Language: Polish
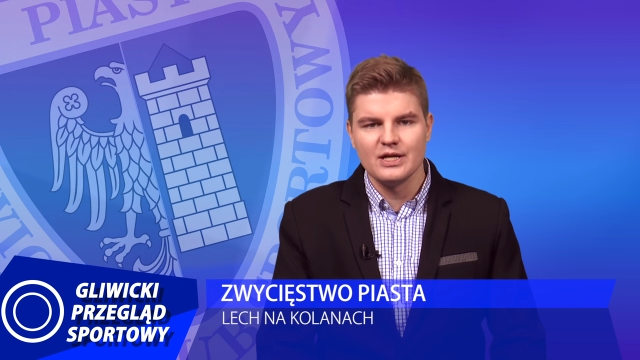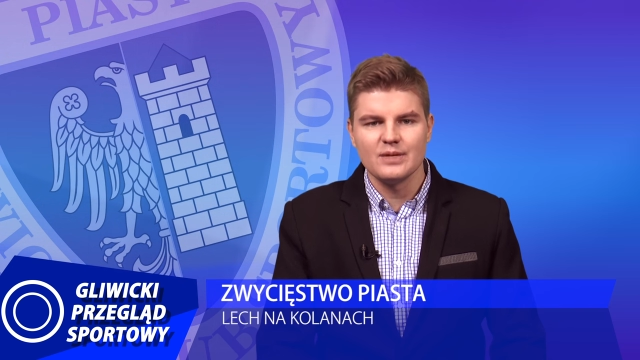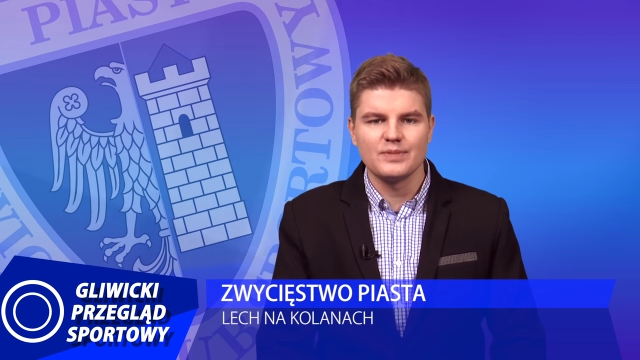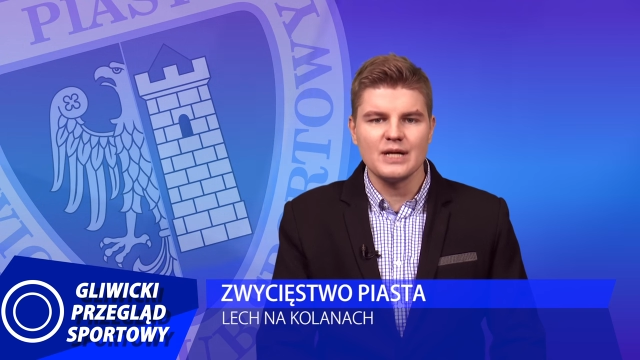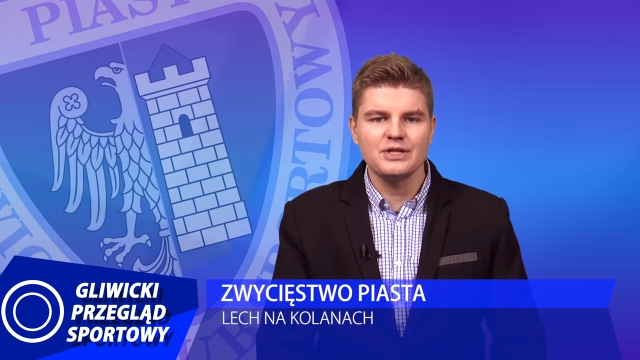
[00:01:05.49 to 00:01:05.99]

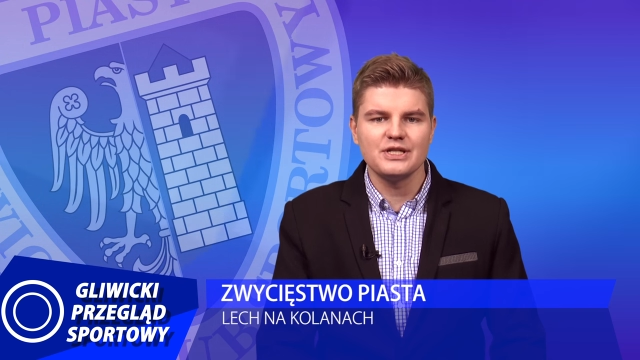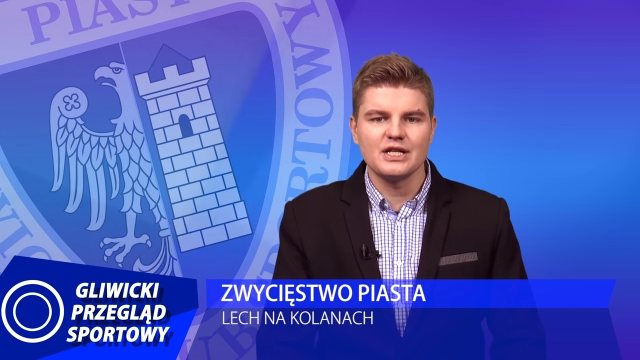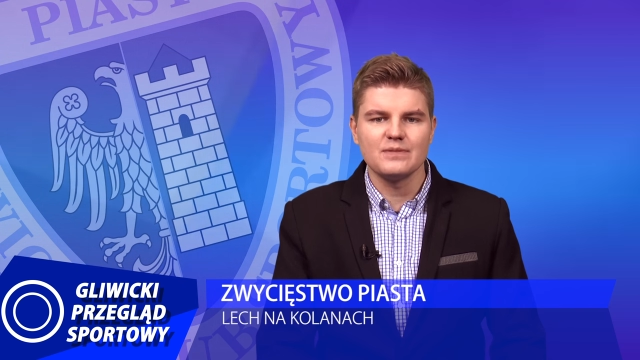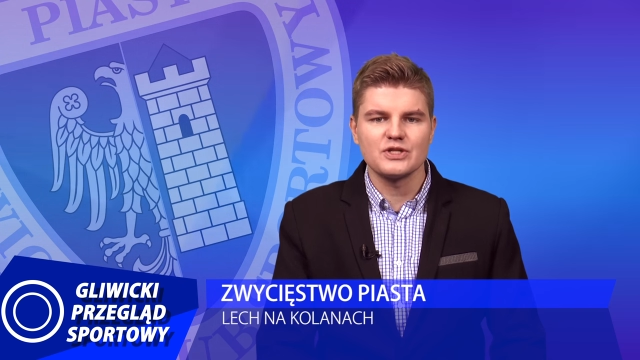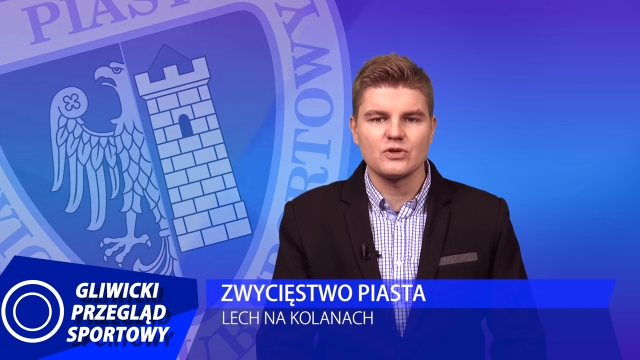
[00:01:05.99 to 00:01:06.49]
Bramki dla
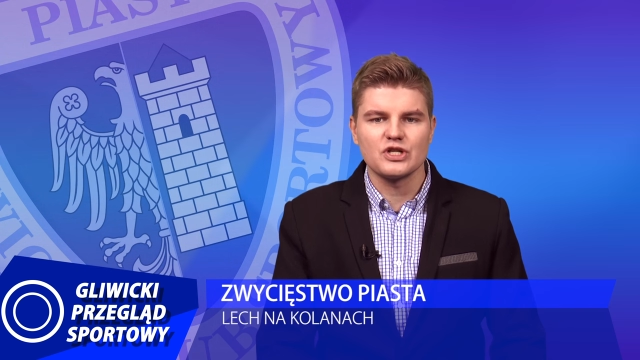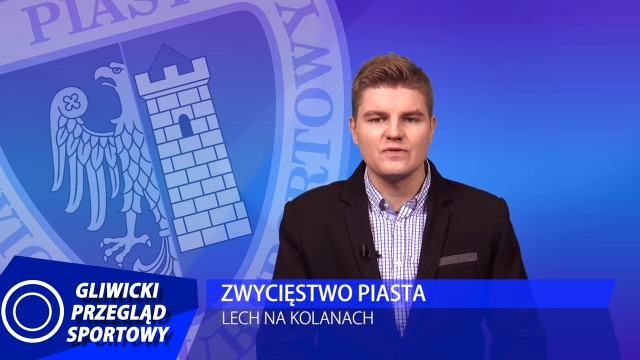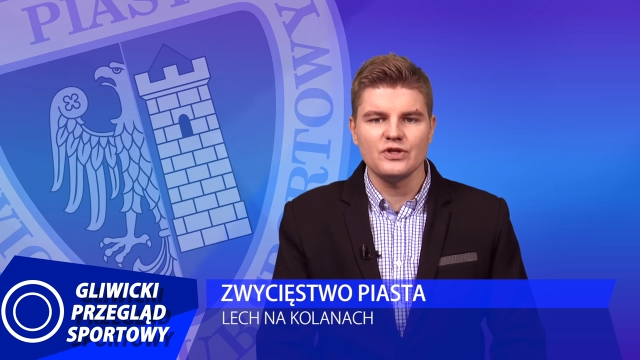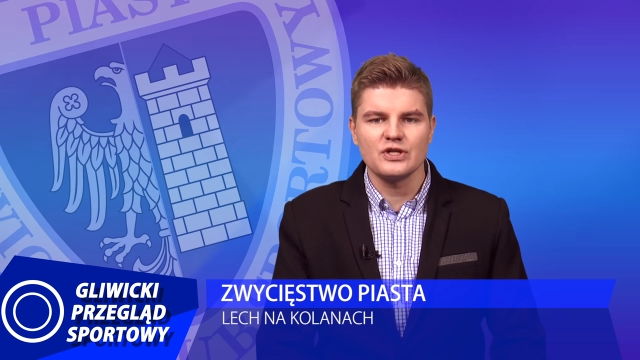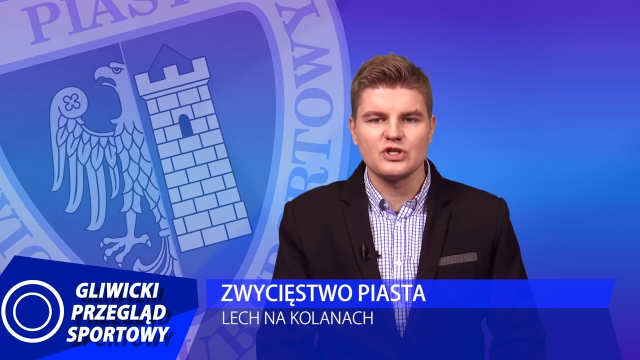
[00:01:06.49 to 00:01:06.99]

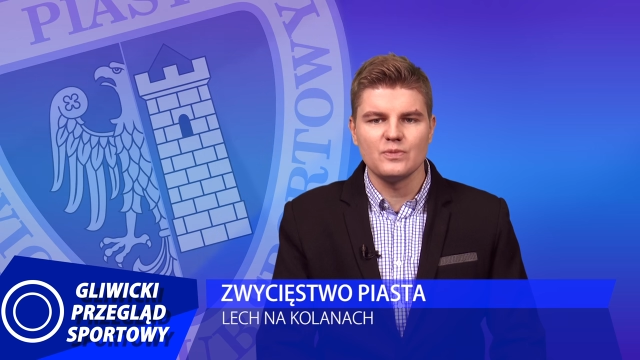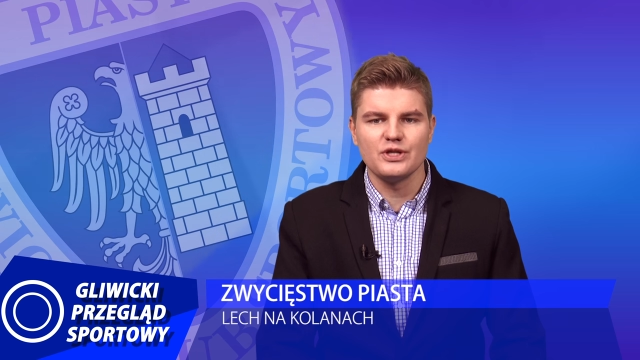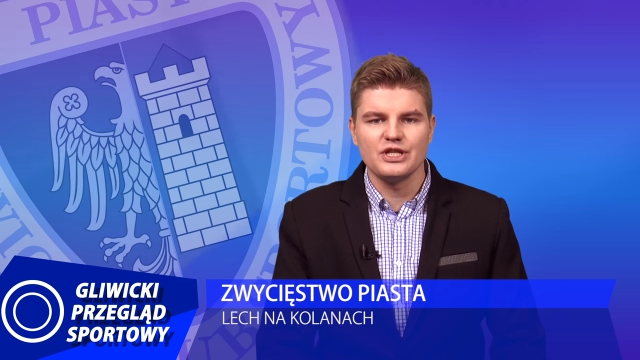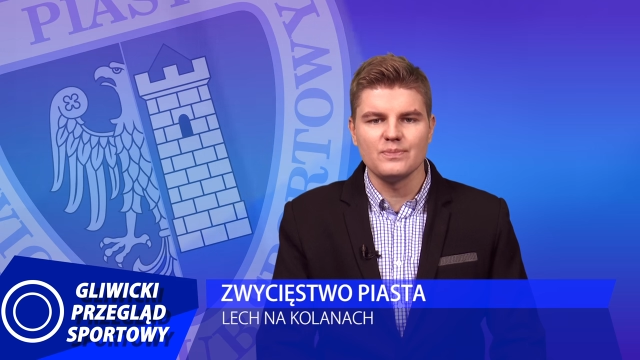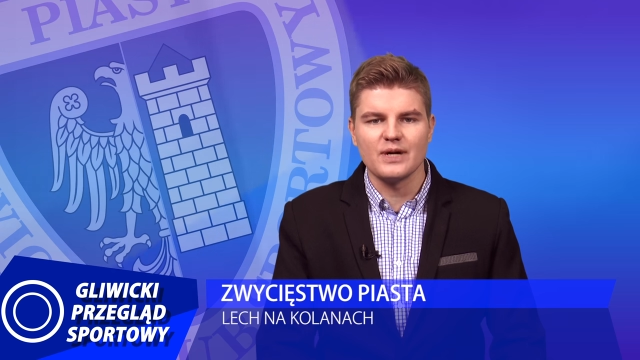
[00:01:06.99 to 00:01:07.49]
niebiesko-czerwonych
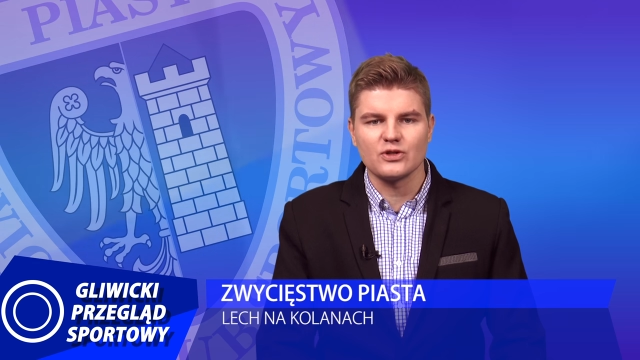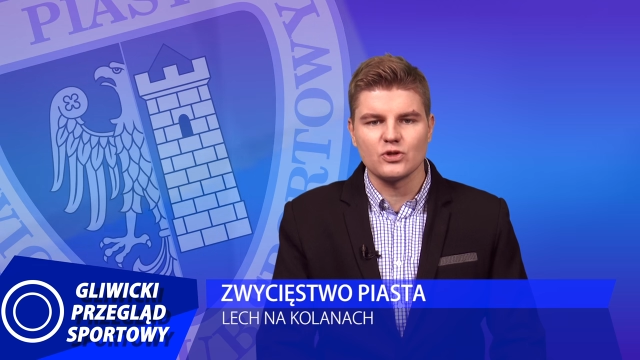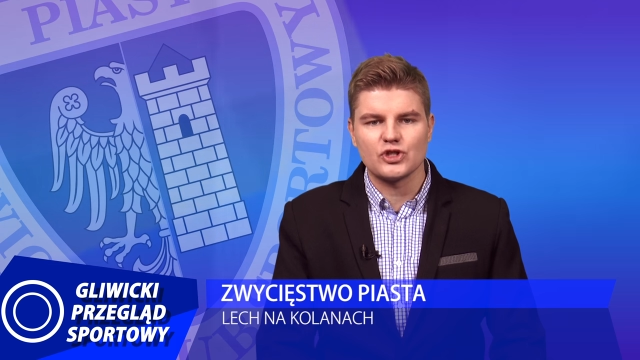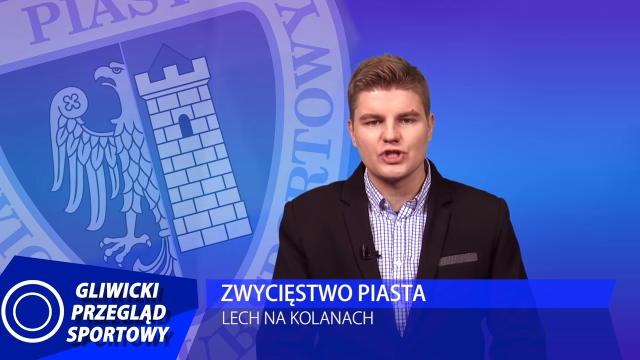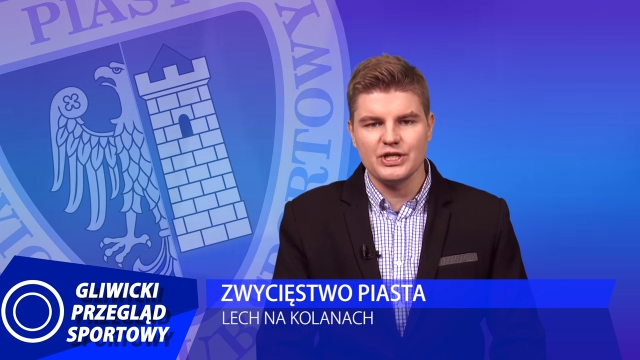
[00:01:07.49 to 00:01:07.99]
zdobyli
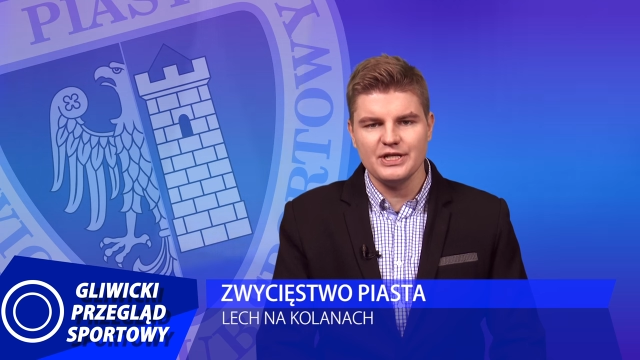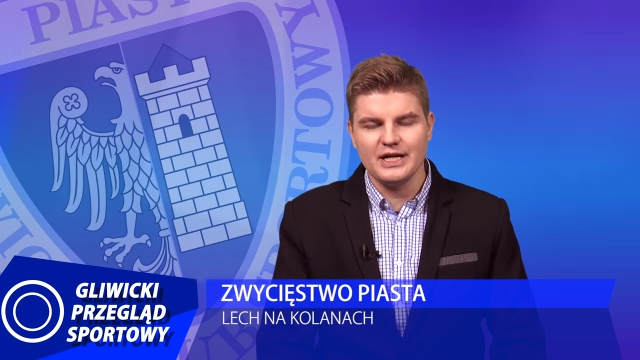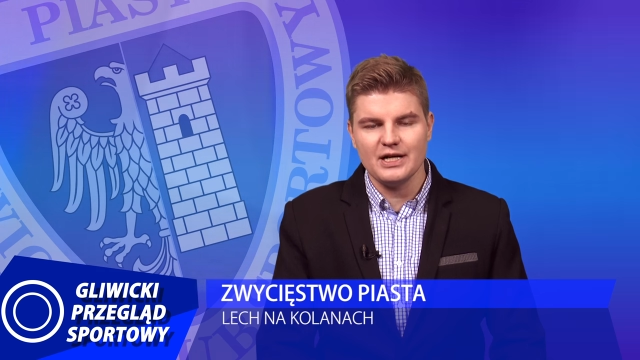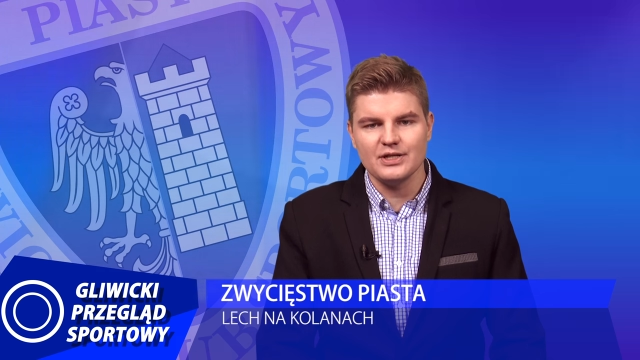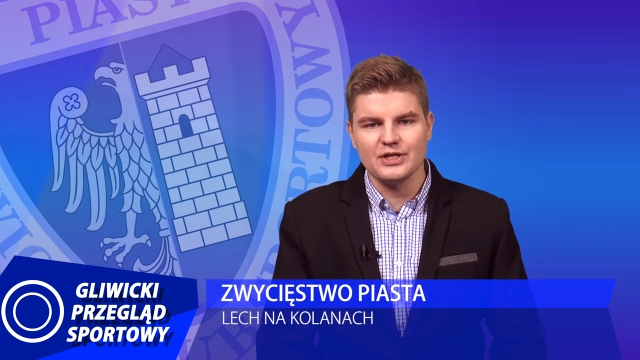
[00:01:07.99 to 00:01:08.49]
Bartosz
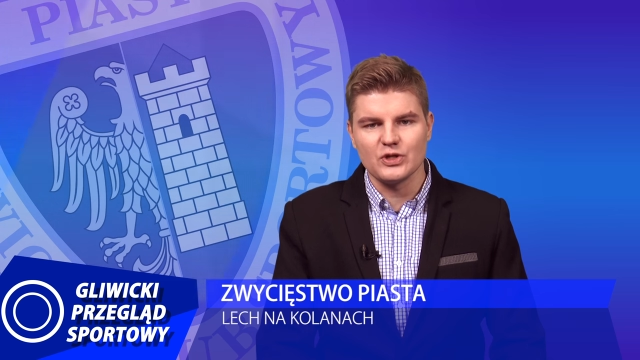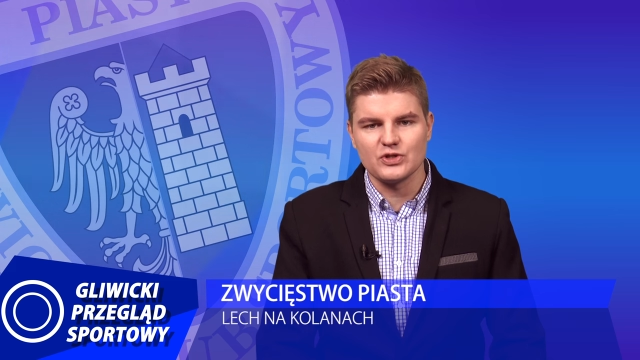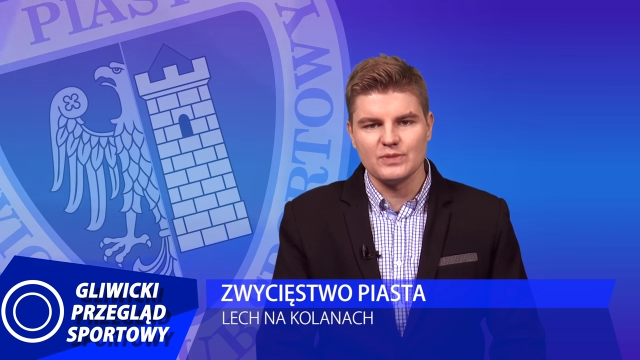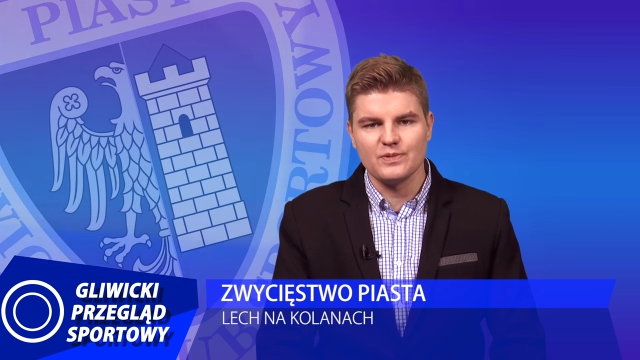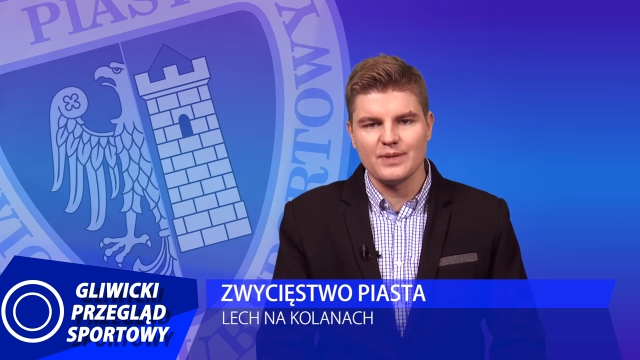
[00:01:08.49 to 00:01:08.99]
Szeliga i
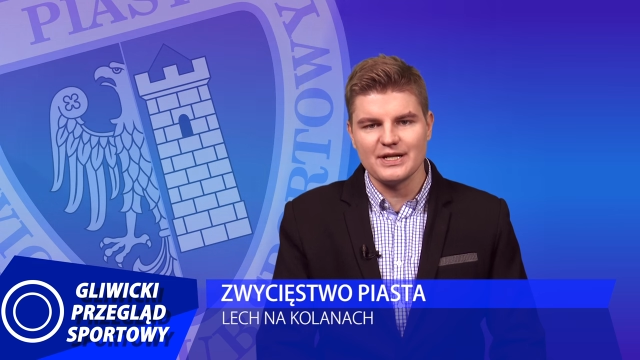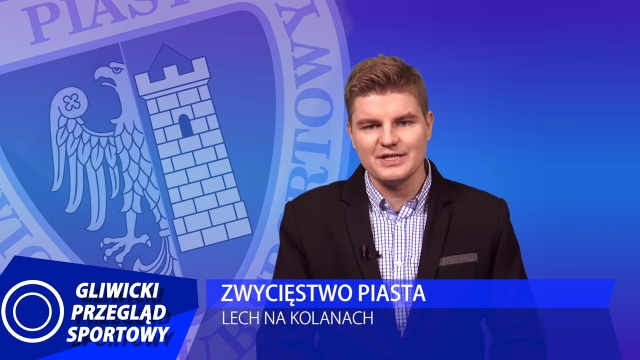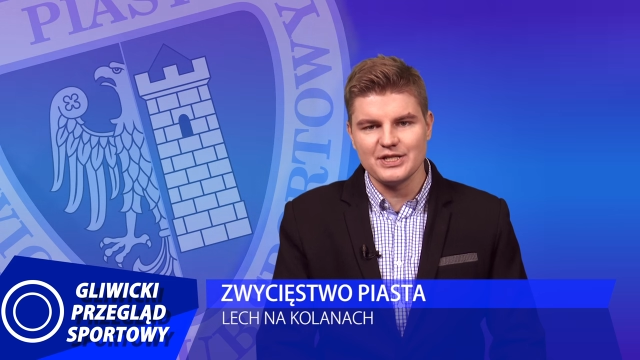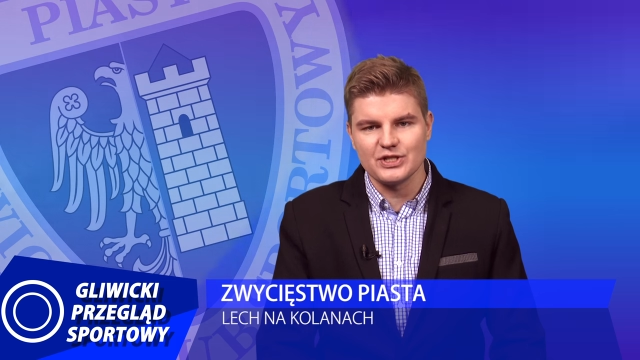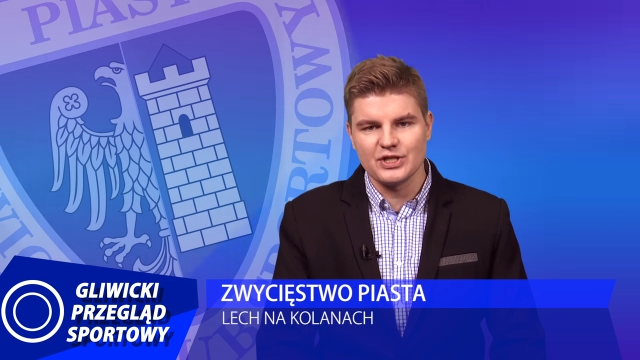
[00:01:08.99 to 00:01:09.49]
Josip
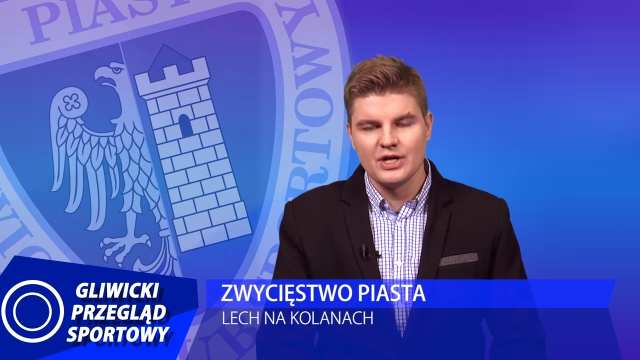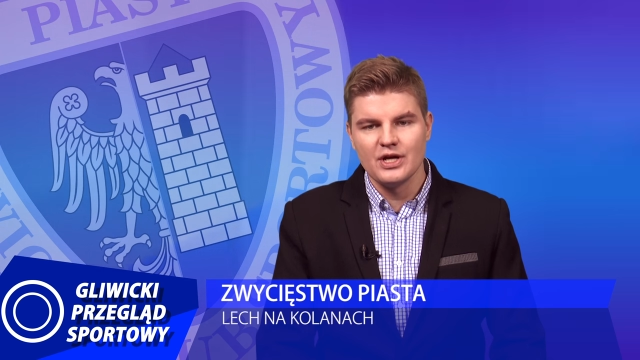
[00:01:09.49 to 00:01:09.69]
Barisic.